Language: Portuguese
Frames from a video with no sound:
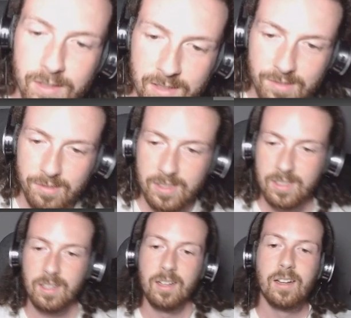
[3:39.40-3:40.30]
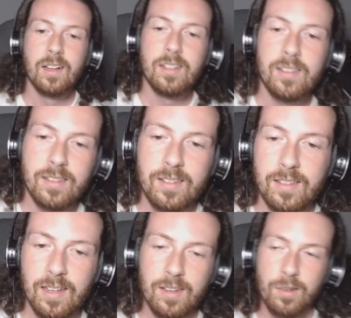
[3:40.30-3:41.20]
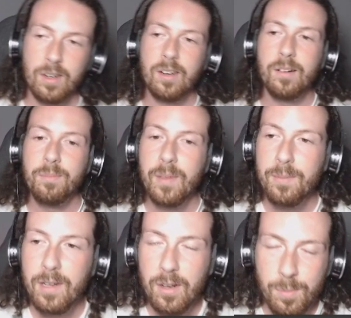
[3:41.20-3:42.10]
nas coisas. Até agora, minha melhor